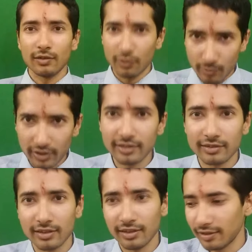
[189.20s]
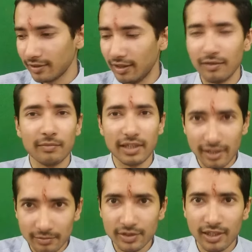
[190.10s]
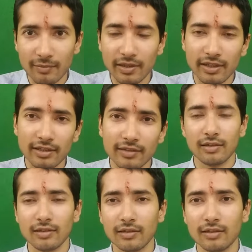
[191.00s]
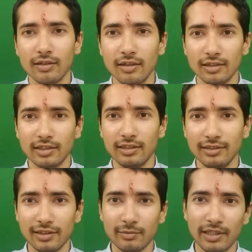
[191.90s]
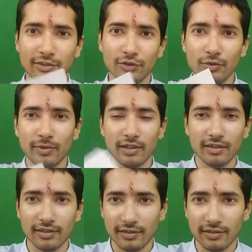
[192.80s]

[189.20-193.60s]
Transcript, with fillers: गुड मॉर्निंग सर मेरा नाम शाम है सर दिस इज़ माई रिज्यूमे